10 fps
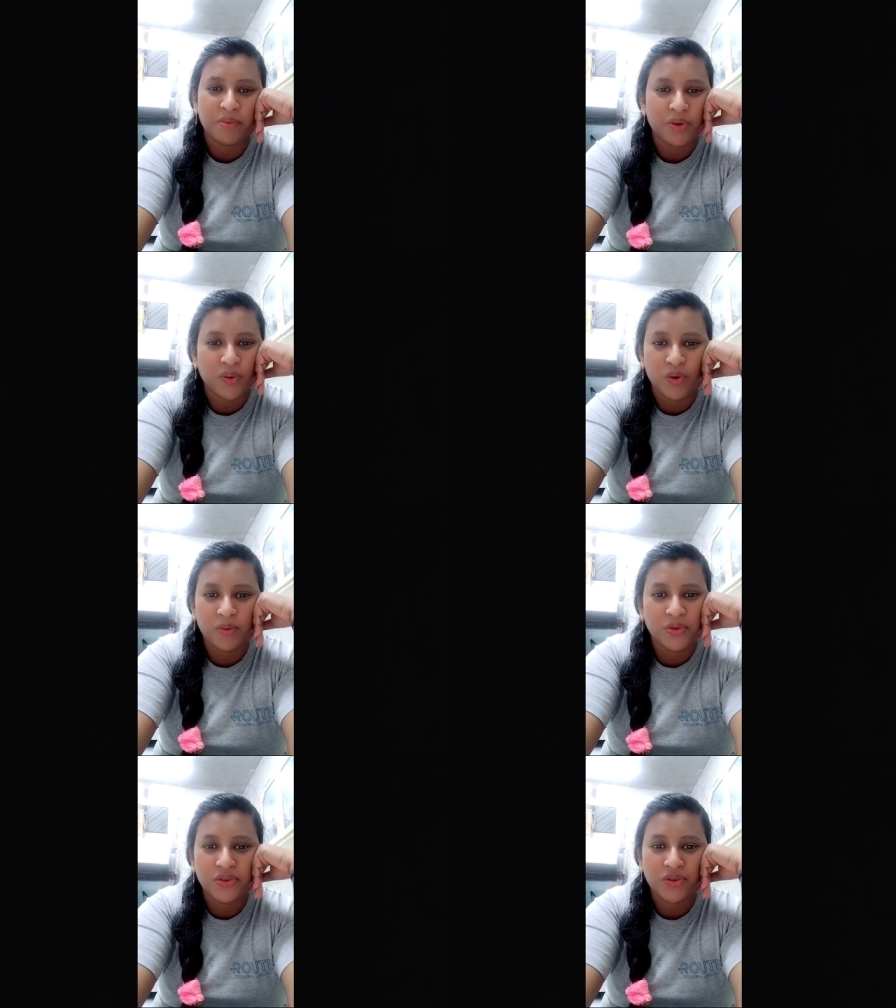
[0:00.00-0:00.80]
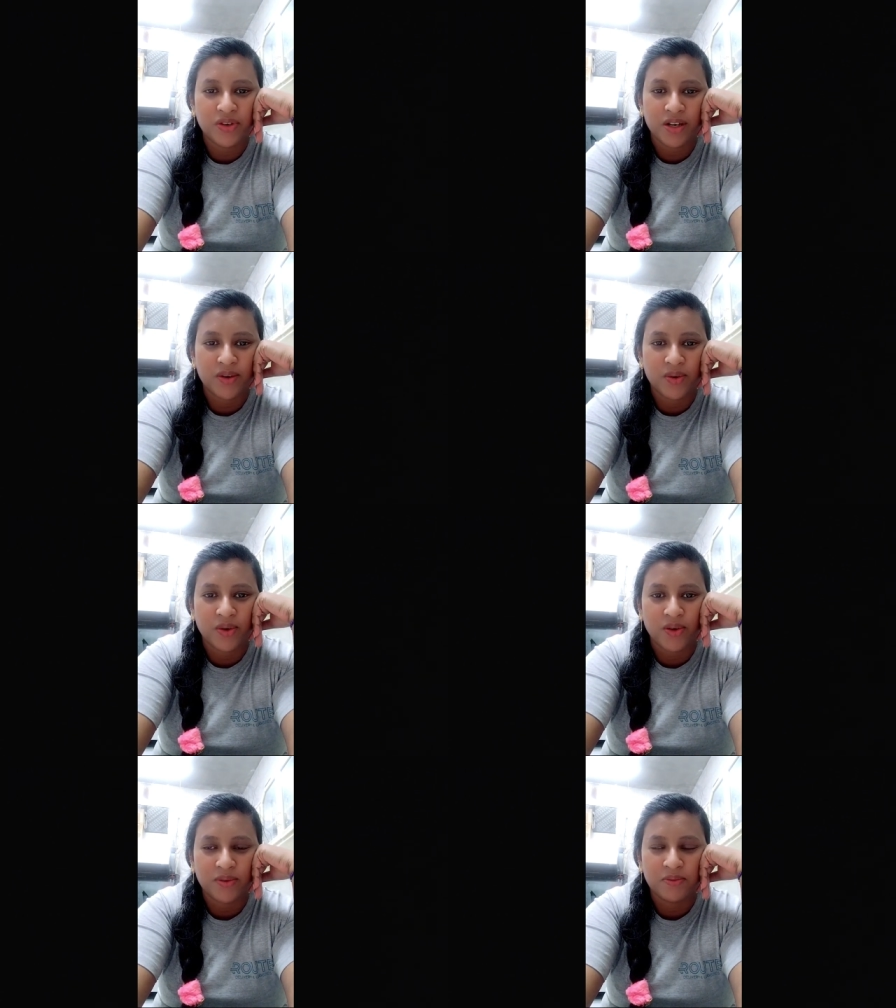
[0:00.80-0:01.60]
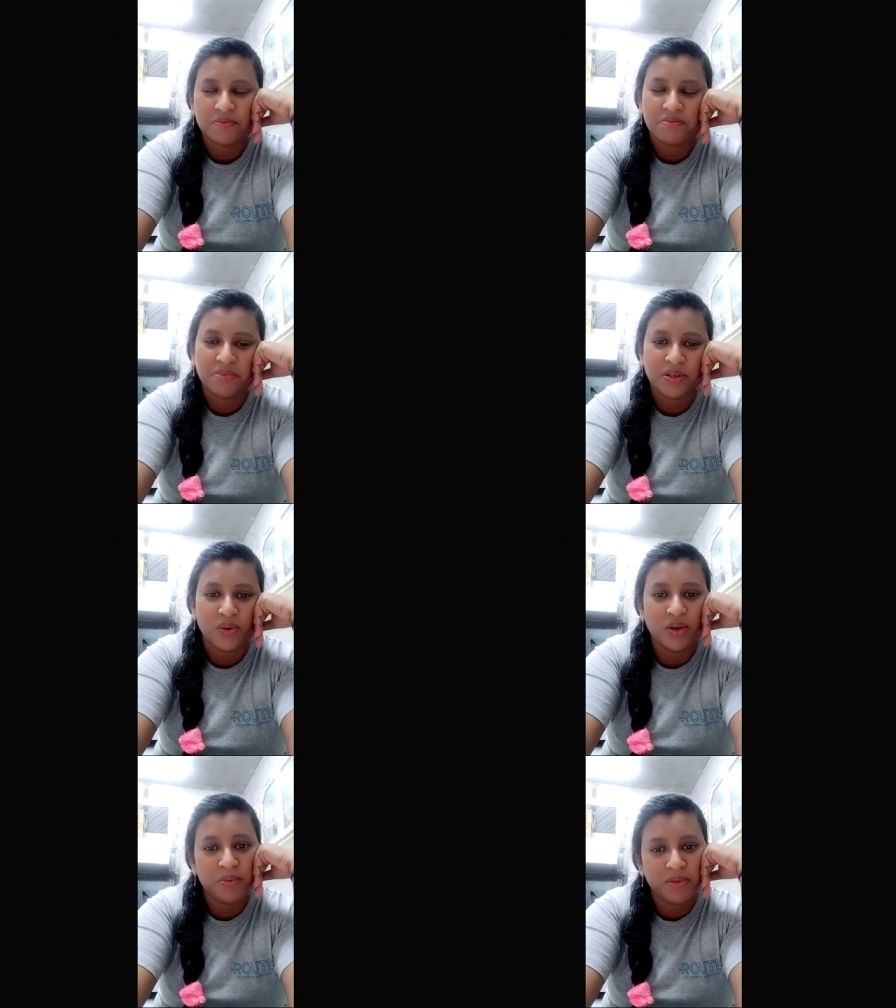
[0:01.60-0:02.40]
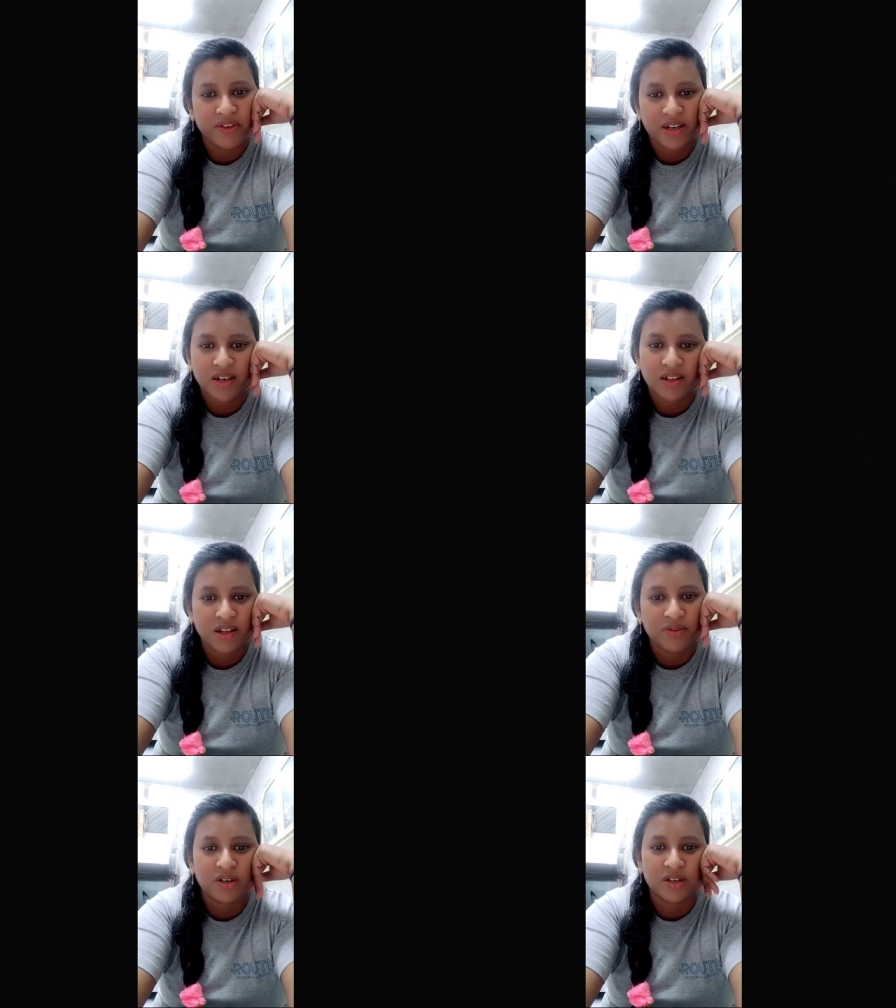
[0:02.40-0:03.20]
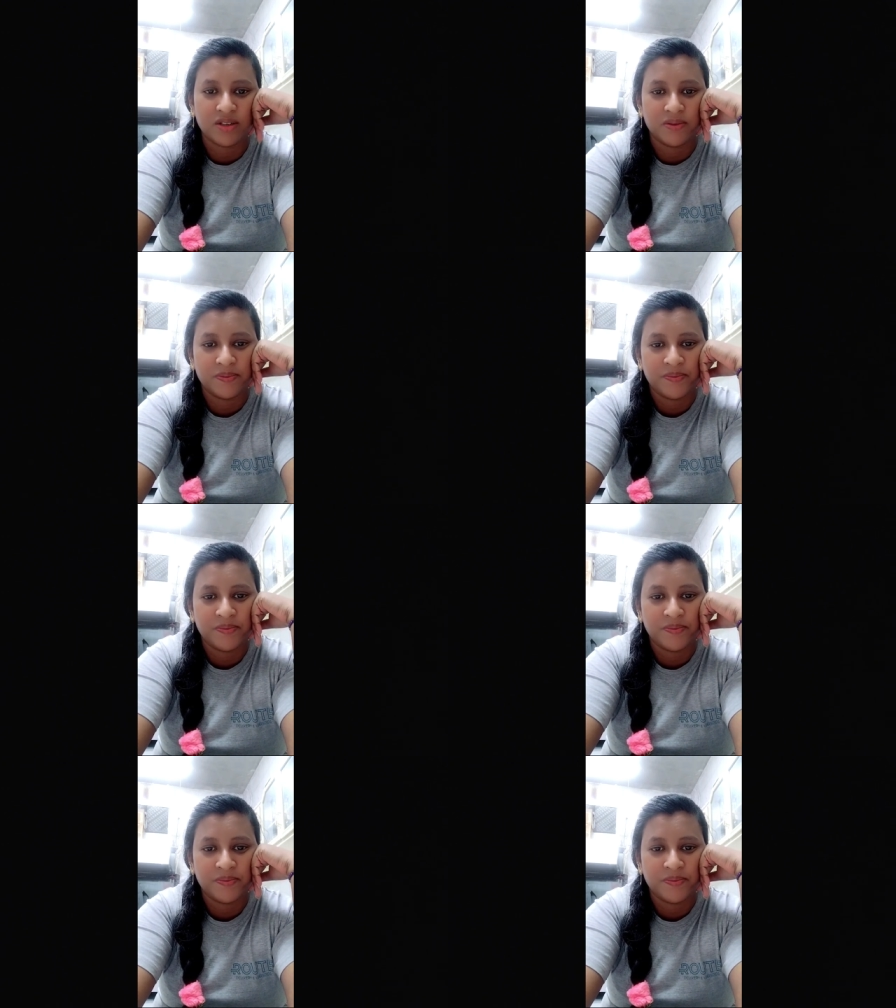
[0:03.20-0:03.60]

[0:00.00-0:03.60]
మీరు బుద్ధితో ఉన్నారనుకో మీ కుళ్ళి మీ వెనకాతలే ఉంటుంది